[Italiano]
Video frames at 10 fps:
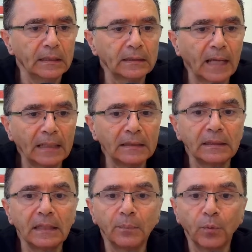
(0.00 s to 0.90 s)

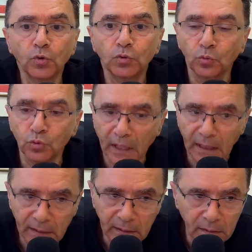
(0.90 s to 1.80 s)
Tanti le possono
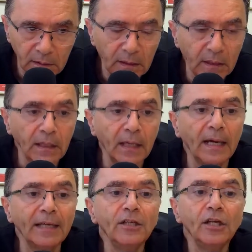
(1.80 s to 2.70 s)
usare,
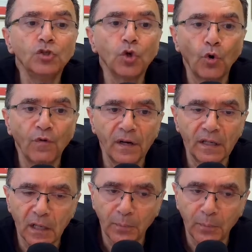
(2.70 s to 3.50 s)
i giovani le